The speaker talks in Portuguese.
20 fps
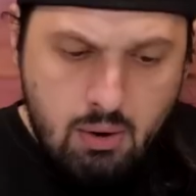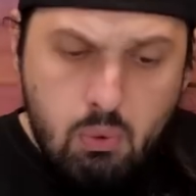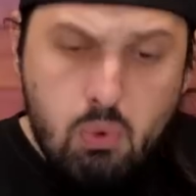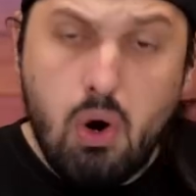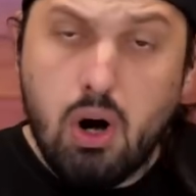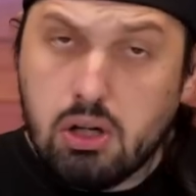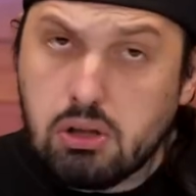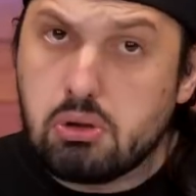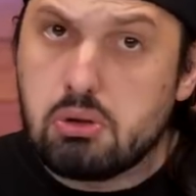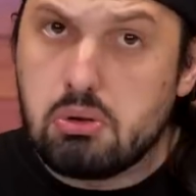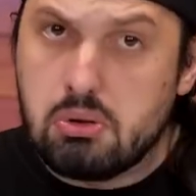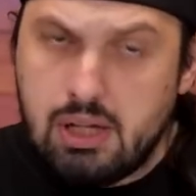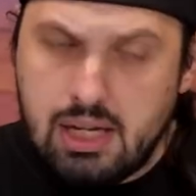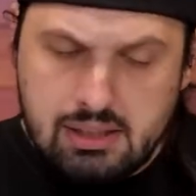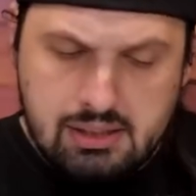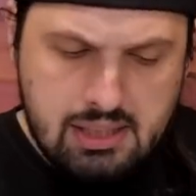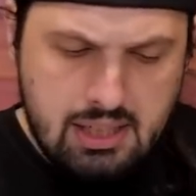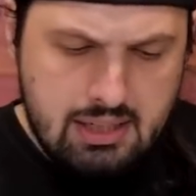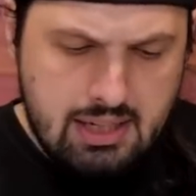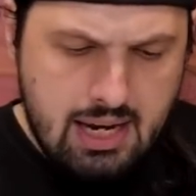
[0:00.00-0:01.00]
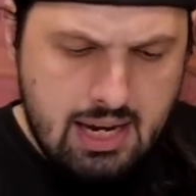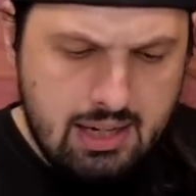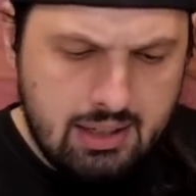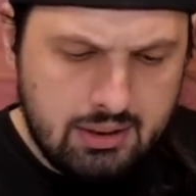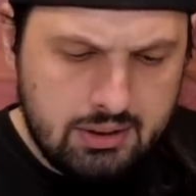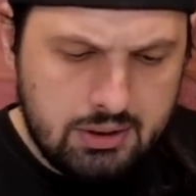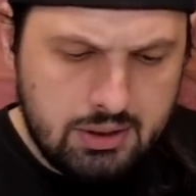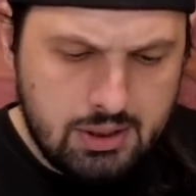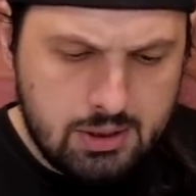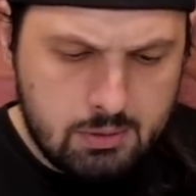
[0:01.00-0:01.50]
eu gosto dessa
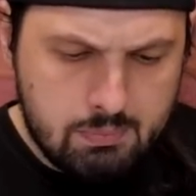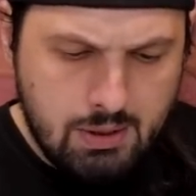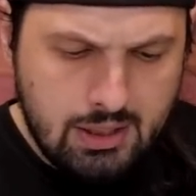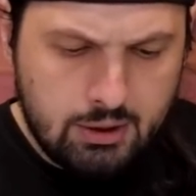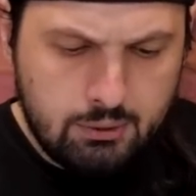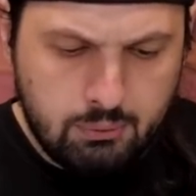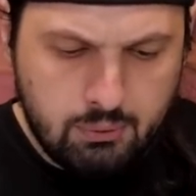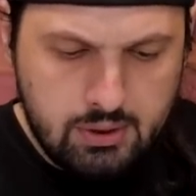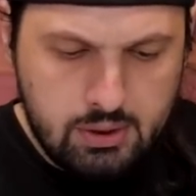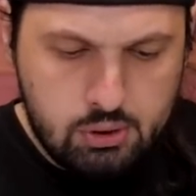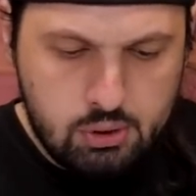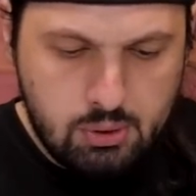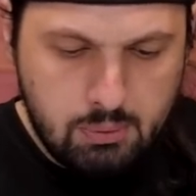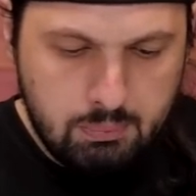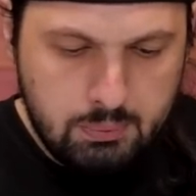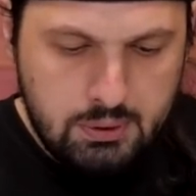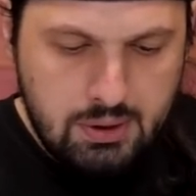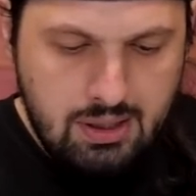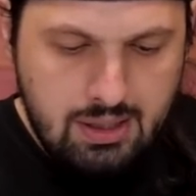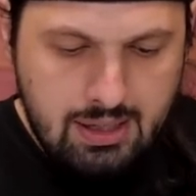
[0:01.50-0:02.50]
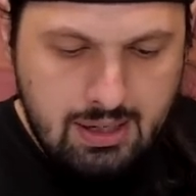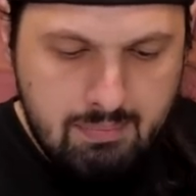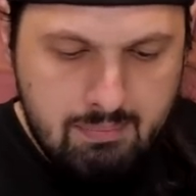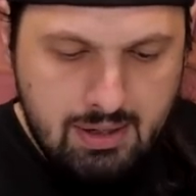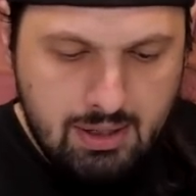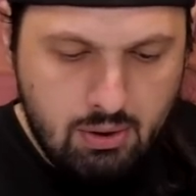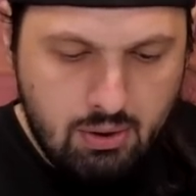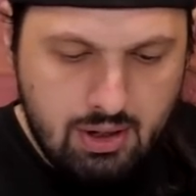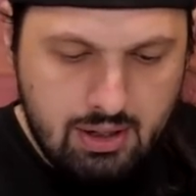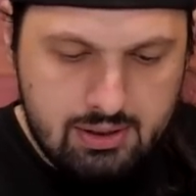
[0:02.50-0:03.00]
ideia de smartphones topo de linha
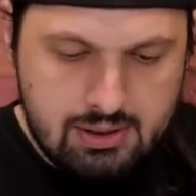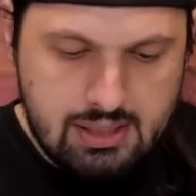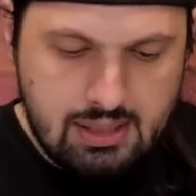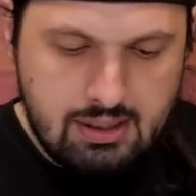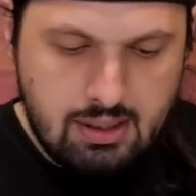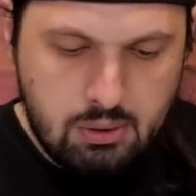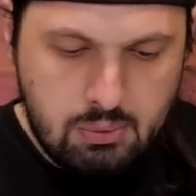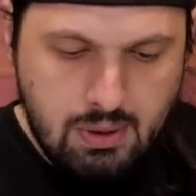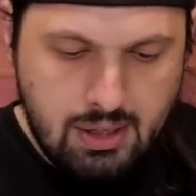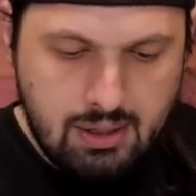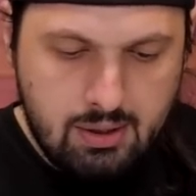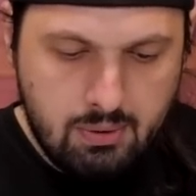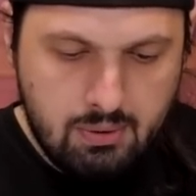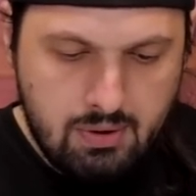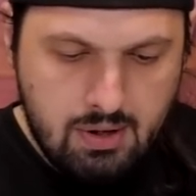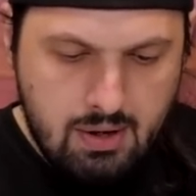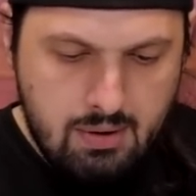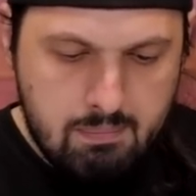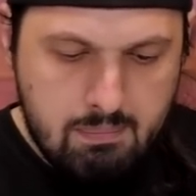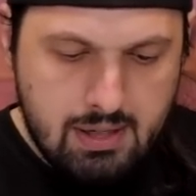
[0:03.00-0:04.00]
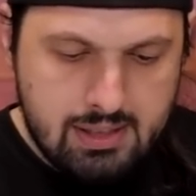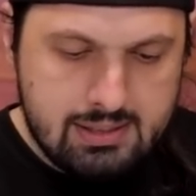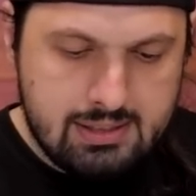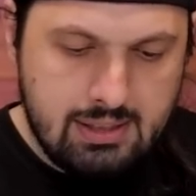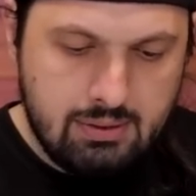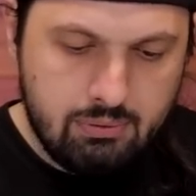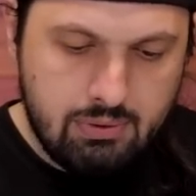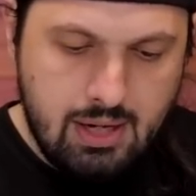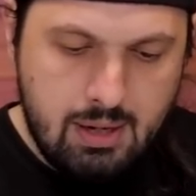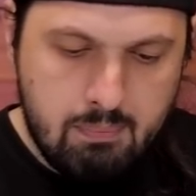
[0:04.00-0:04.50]
menores, né? Tanto é que eu
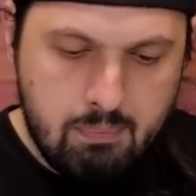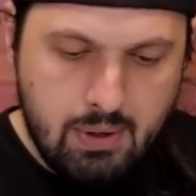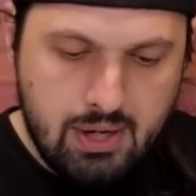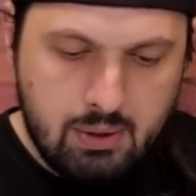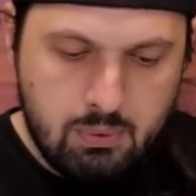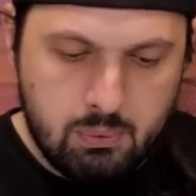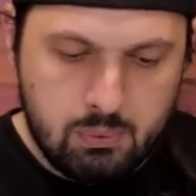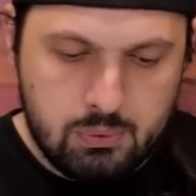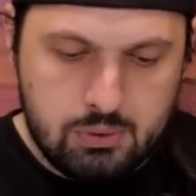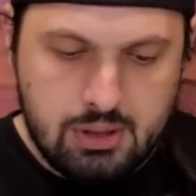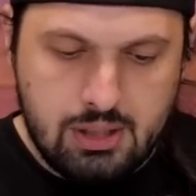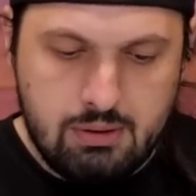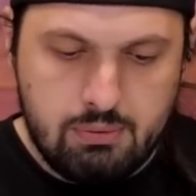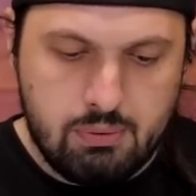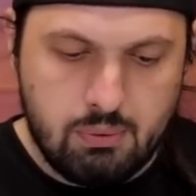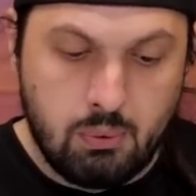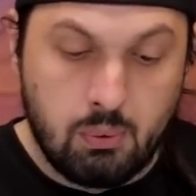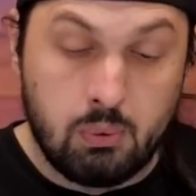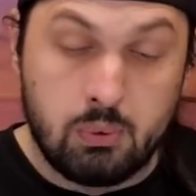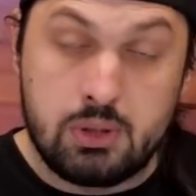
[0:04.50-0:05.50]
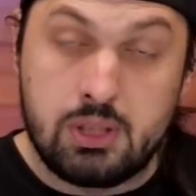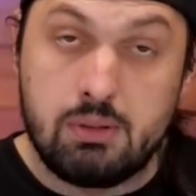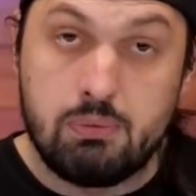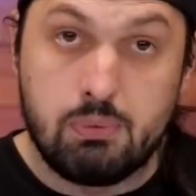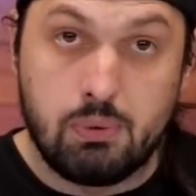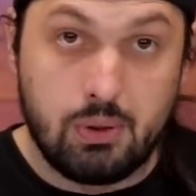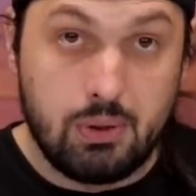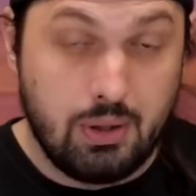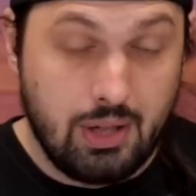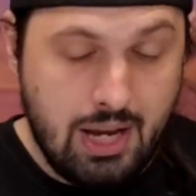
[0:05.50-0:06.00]
passei um tempo aí com o, Zen, o
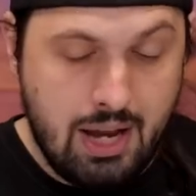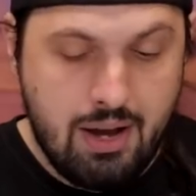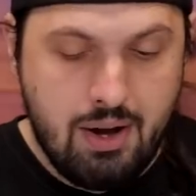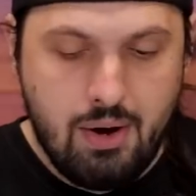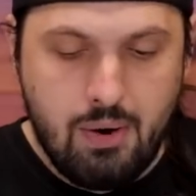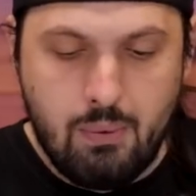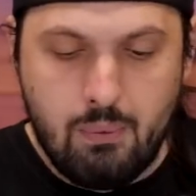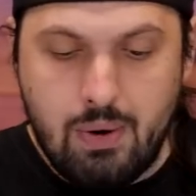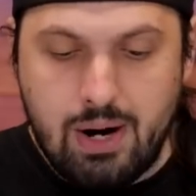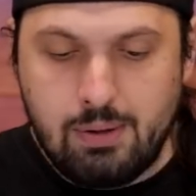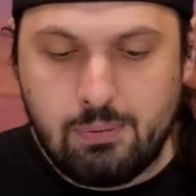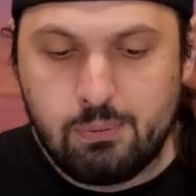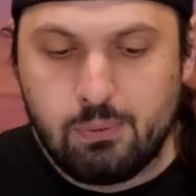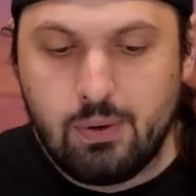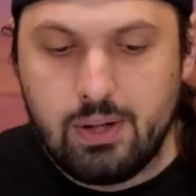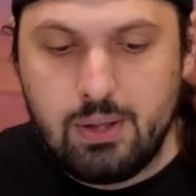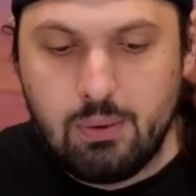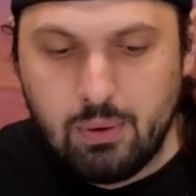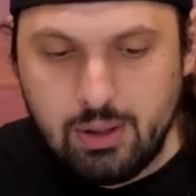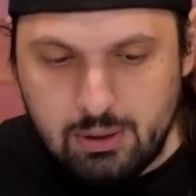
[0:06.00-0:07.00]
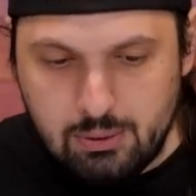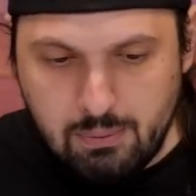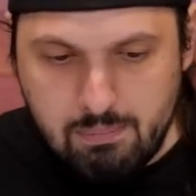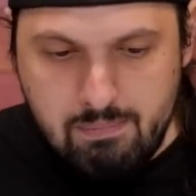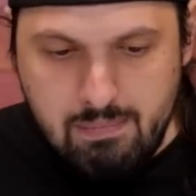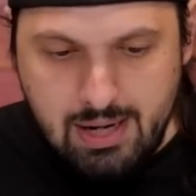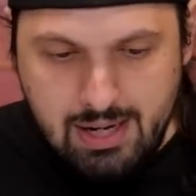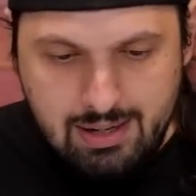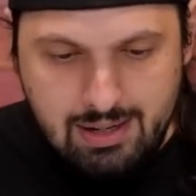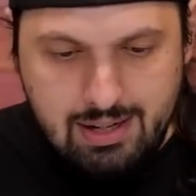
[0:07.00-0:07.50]
Zenfone, o iPhone 8
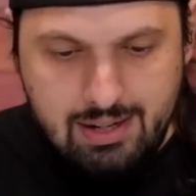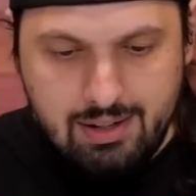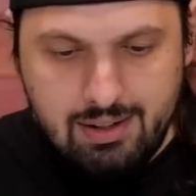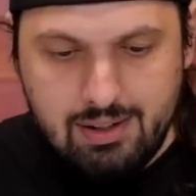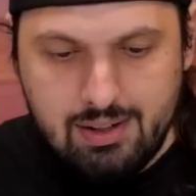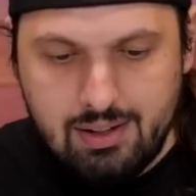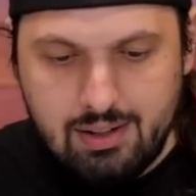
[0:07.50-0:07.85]
mini.